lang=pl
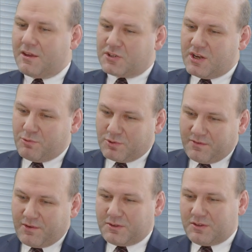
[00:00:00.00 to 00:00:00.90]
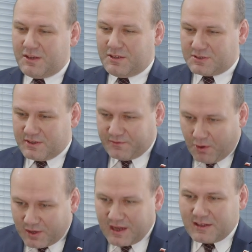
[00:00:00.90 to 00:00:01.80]
Jeżeli udowodni, że w
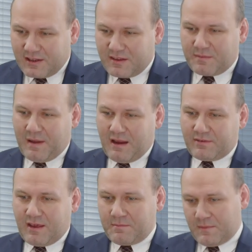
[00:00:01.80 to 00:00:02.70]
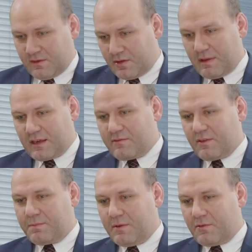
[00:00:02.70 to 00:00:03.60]
konkretnej sprawie są jakieś
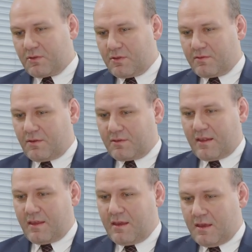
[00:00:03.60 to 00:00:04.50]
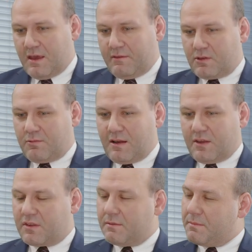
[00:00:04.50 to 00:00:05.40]
wątpliwości związane
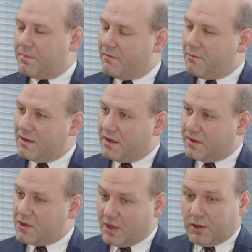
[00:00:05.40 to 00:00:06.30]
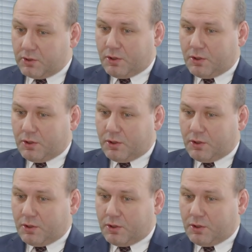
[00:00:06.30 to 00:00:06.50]
ewentualnie z trybem powołania sędziego.